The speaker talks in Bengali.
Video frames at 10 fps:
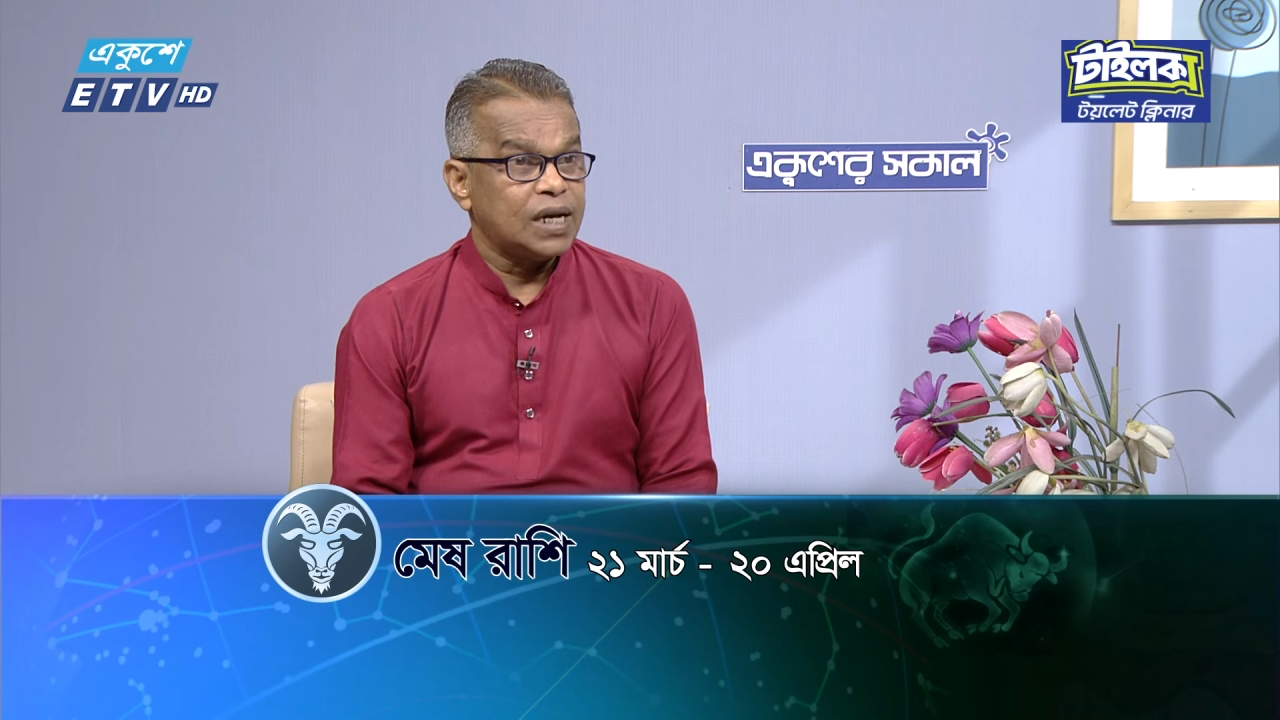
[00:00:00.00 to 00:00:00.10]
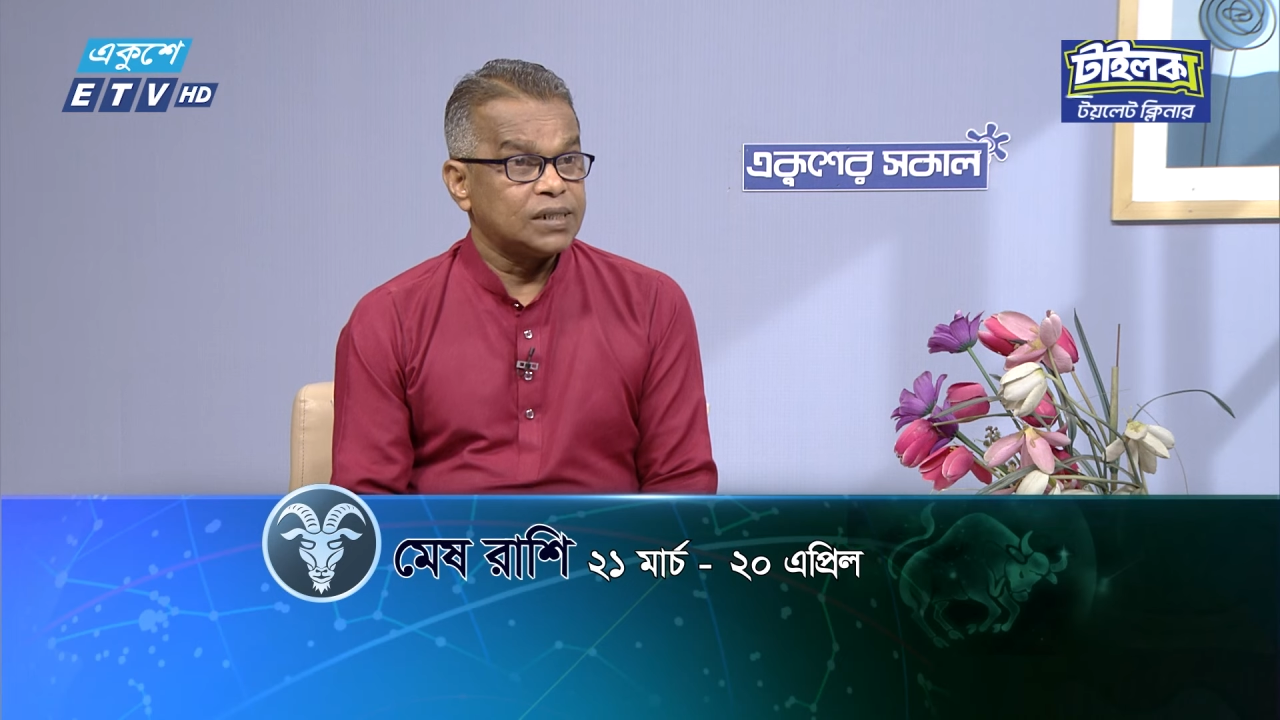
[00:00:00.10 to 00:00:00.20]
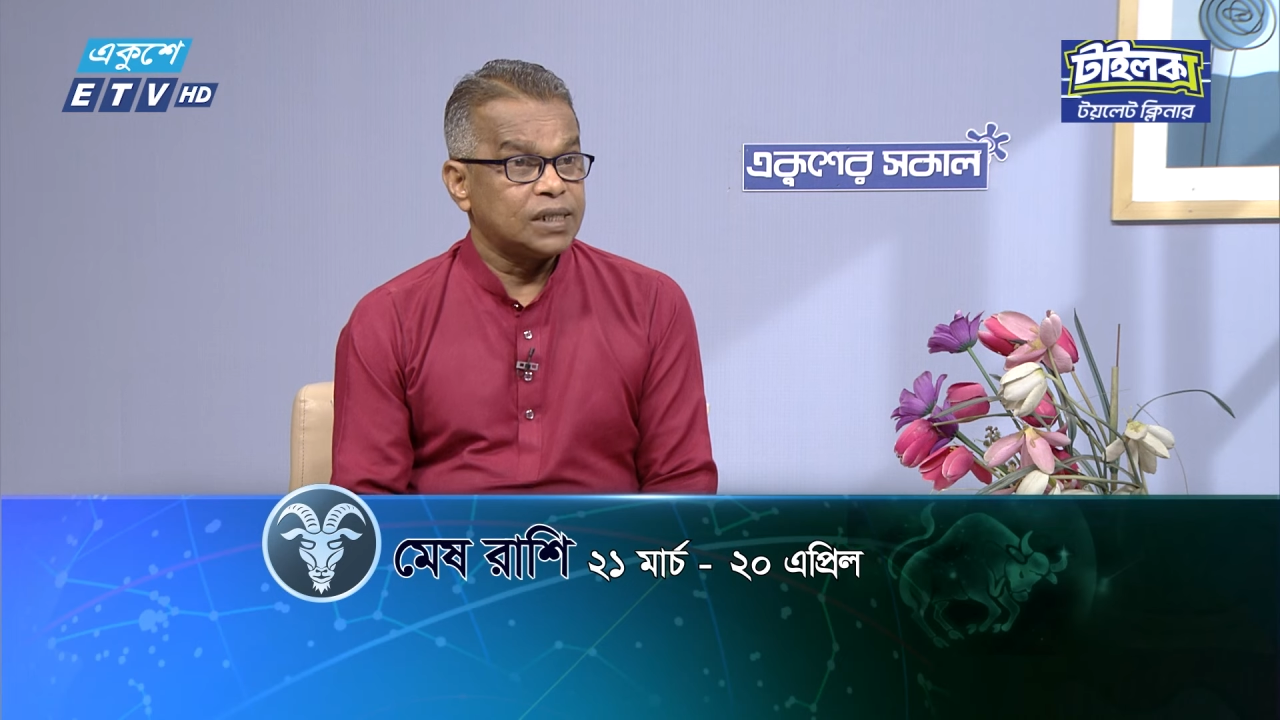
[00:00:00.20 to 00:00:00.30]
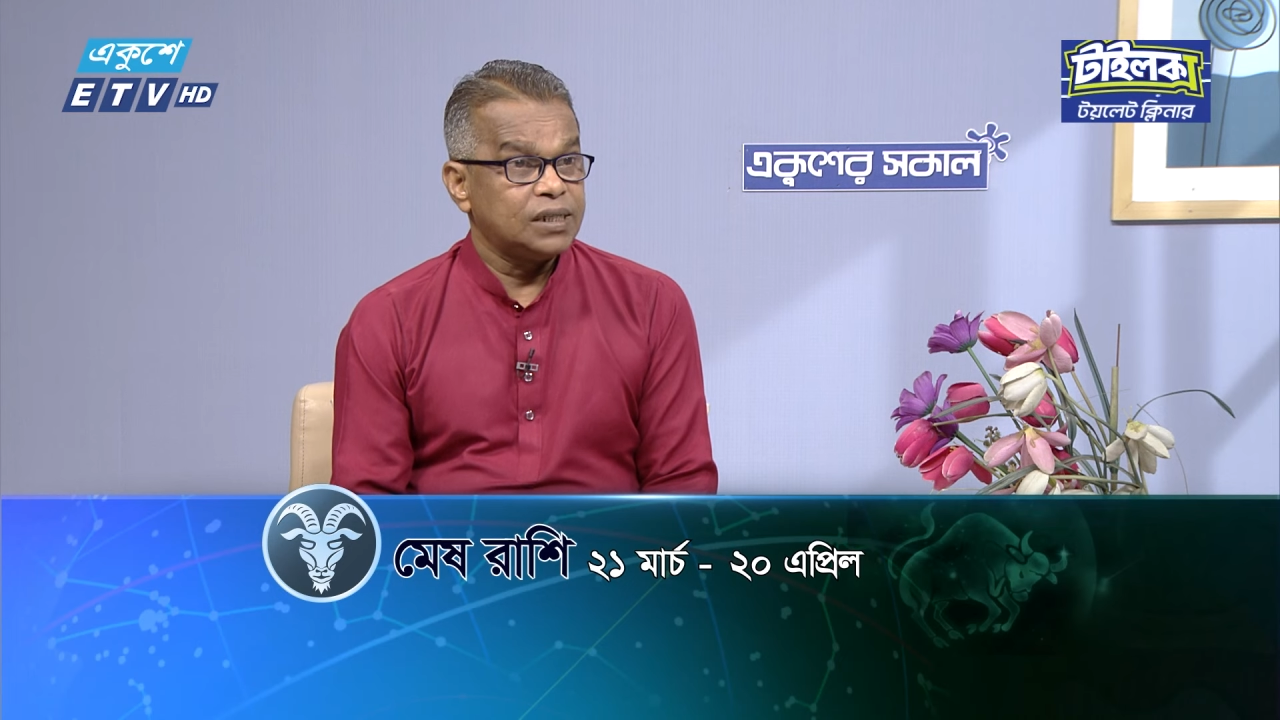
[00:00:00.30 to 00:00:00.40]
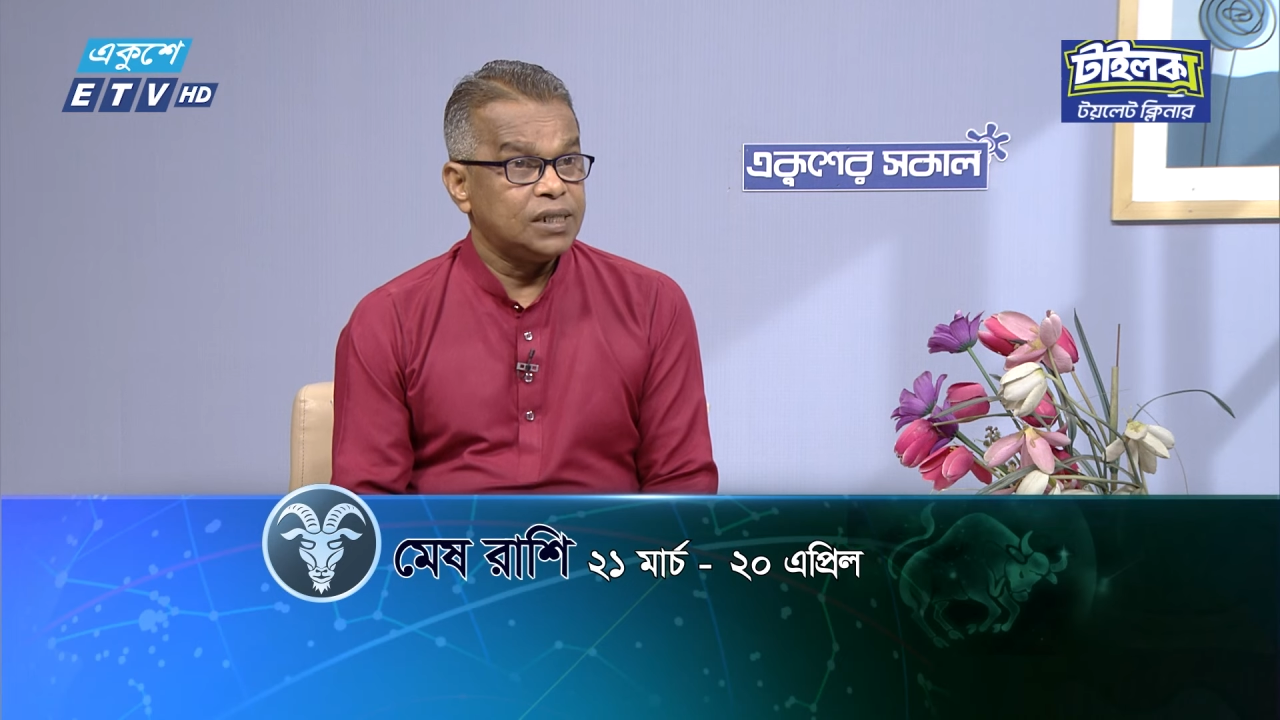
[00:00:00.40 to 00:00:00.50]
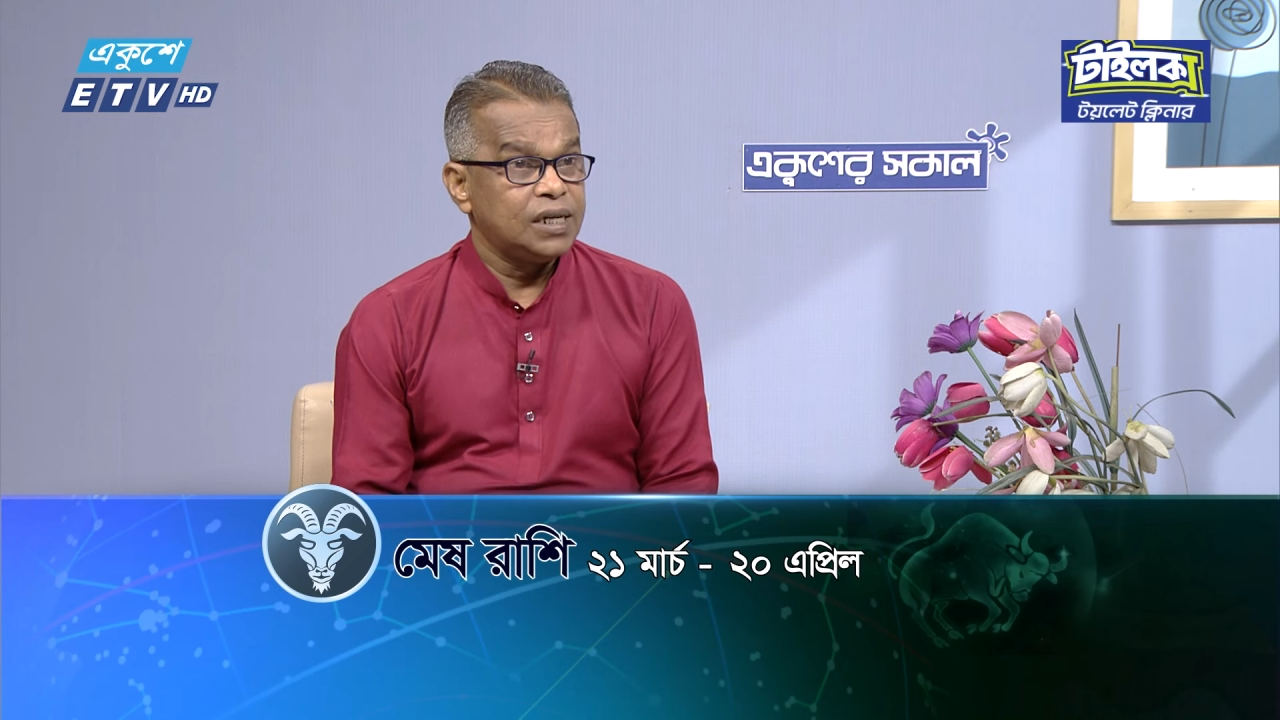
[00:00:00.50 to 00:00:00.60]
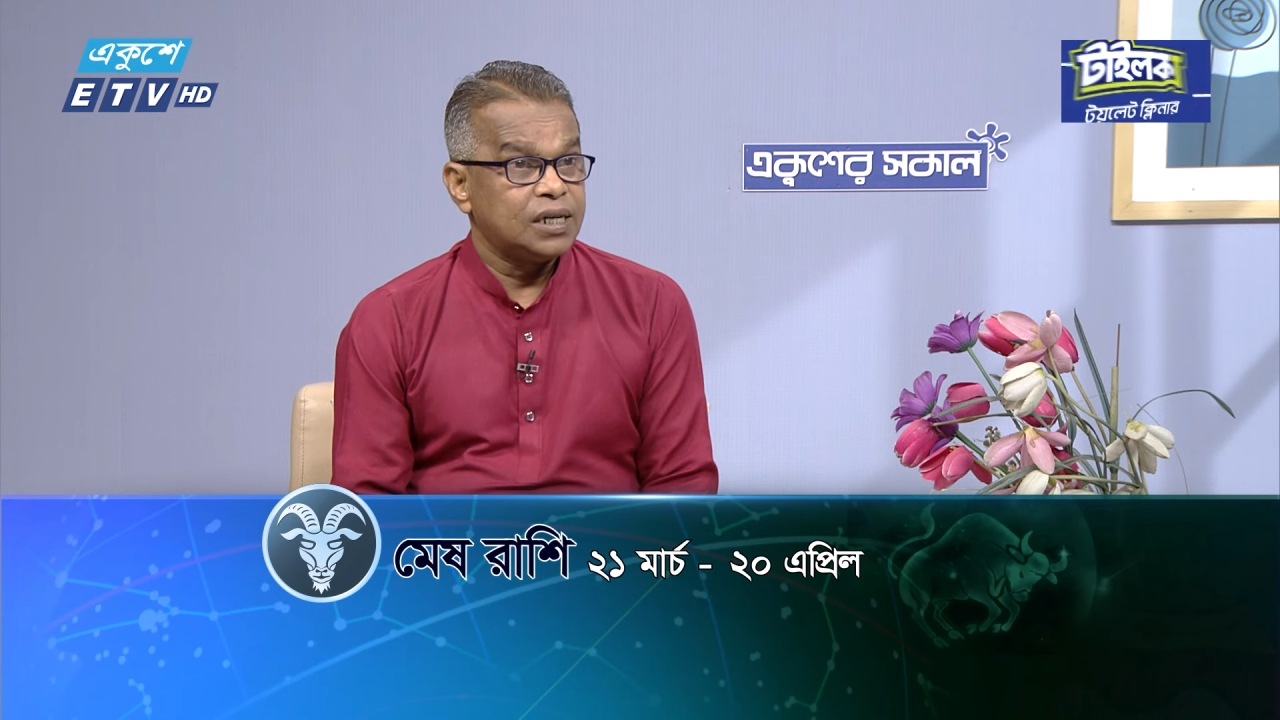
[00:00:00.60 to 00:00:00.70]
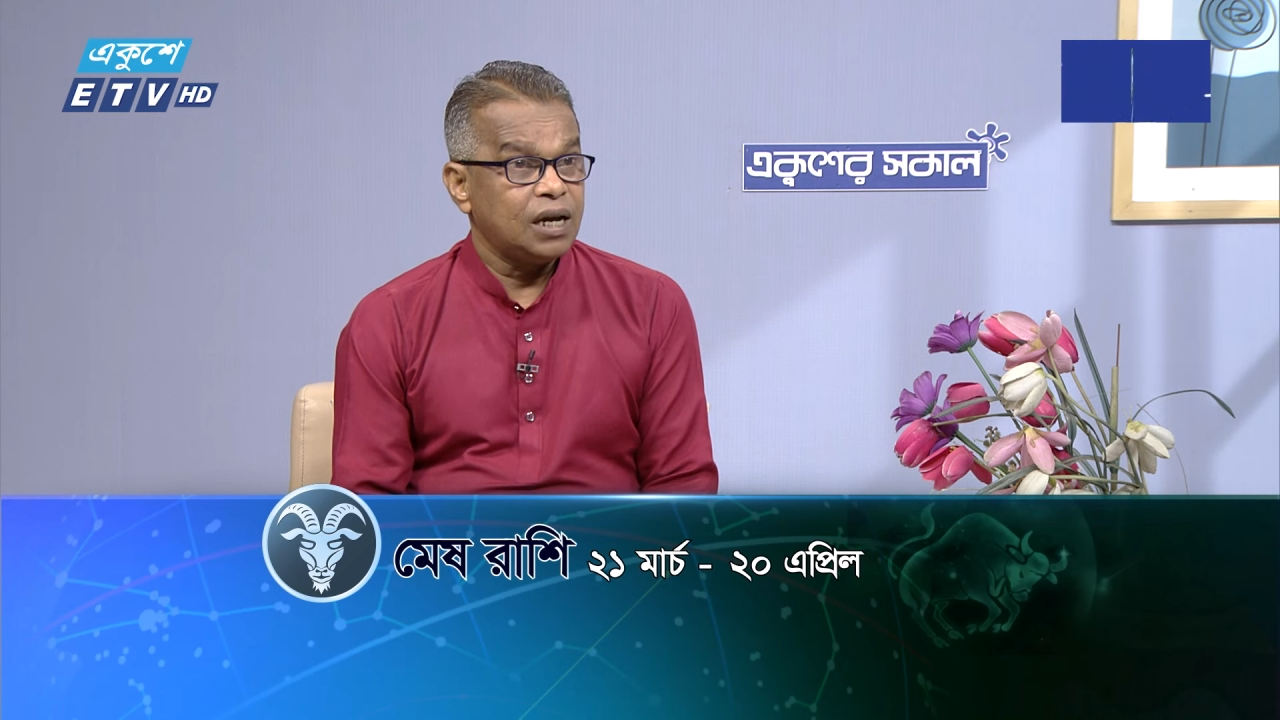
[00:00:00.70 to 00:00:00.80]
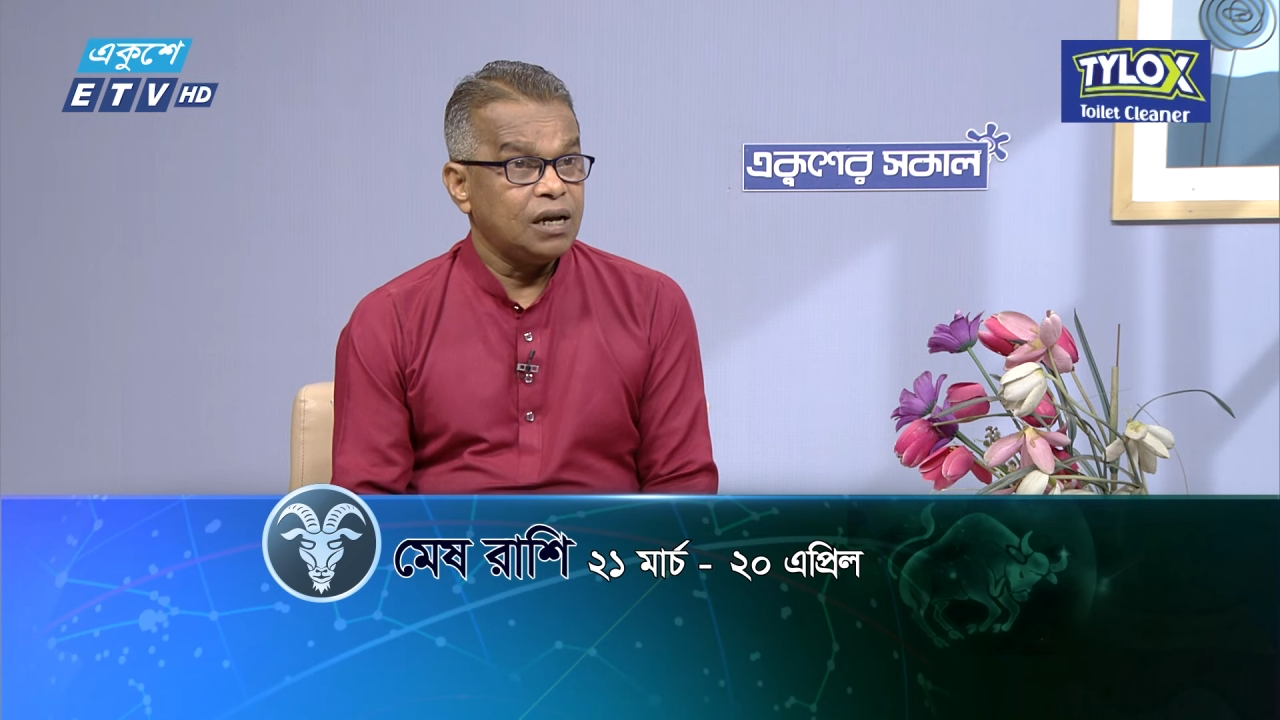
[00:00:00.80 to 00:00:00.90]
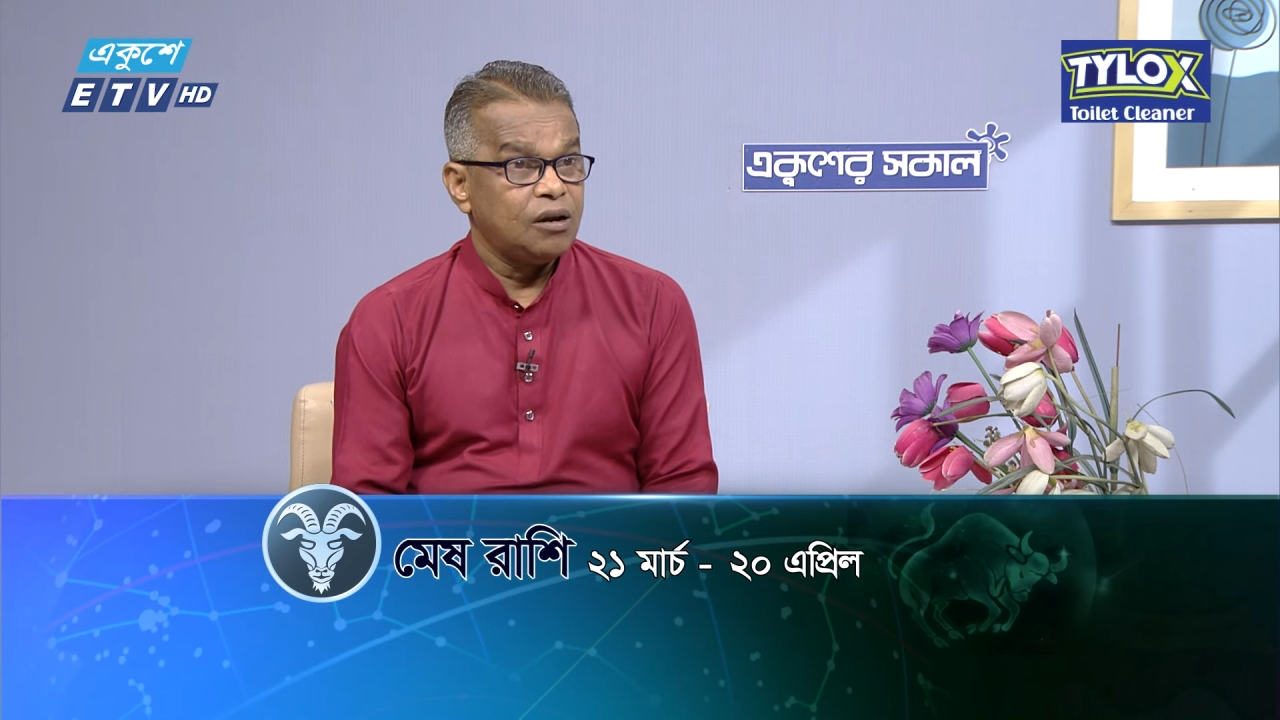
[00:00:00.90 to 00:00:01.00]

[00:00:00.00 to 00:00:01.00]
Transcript: আজকের দিনটা